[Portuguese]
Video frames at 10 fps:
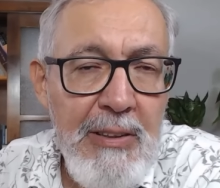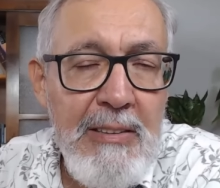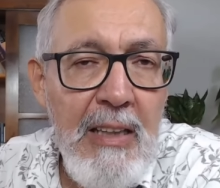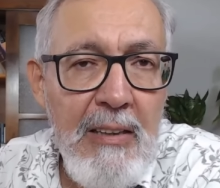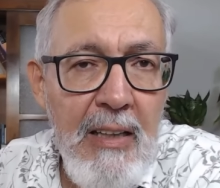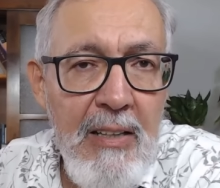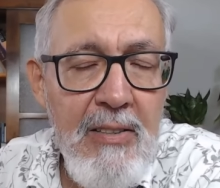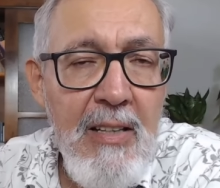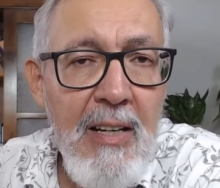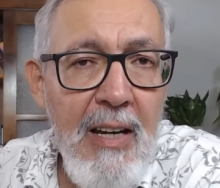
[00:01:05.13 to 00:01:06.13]

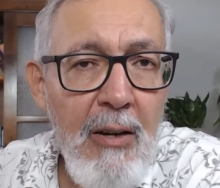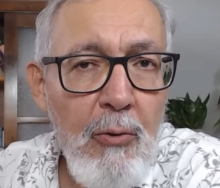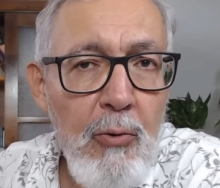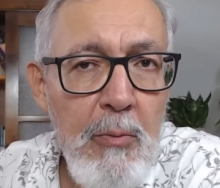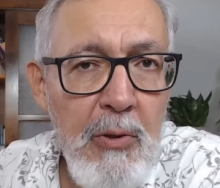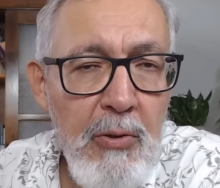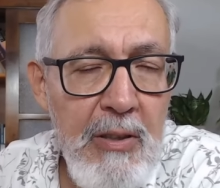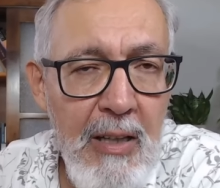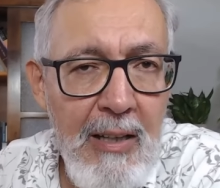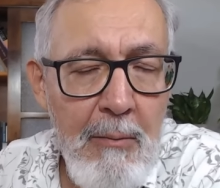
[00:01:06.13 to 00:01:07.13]
33 é o número
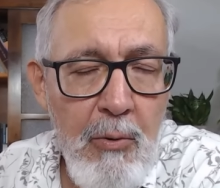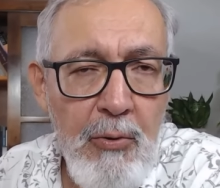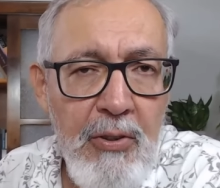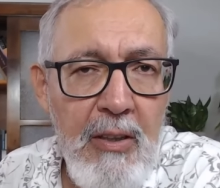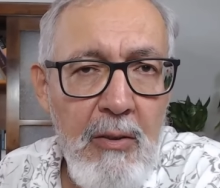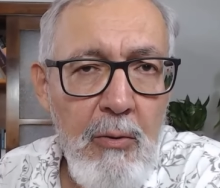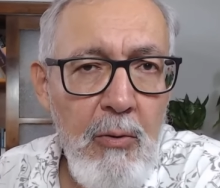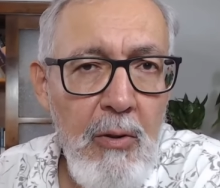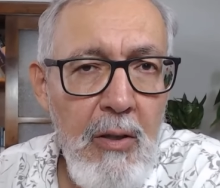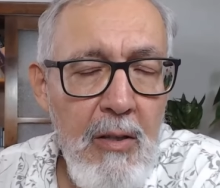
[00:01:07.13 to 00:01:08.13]
que acabou
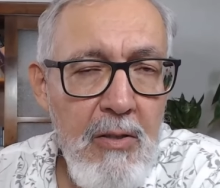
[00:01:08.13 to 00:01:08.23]
sendo